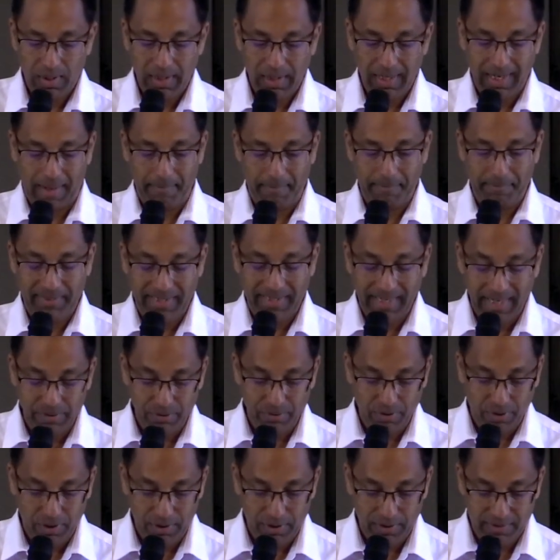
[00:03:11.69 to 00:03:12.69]
la
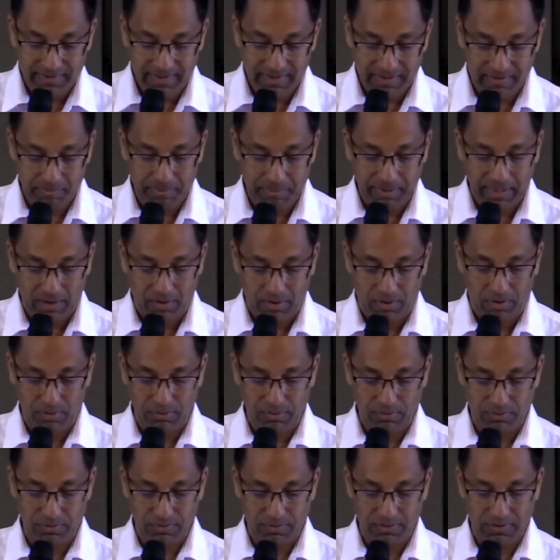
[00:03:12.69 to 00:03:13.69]
bienheureuse
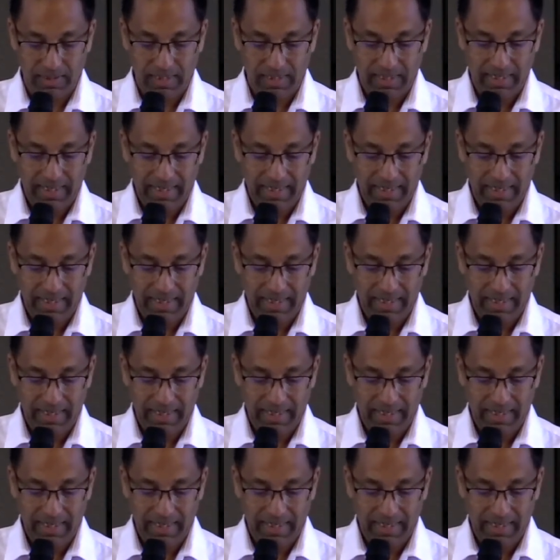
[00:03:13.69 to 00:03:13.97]
espérance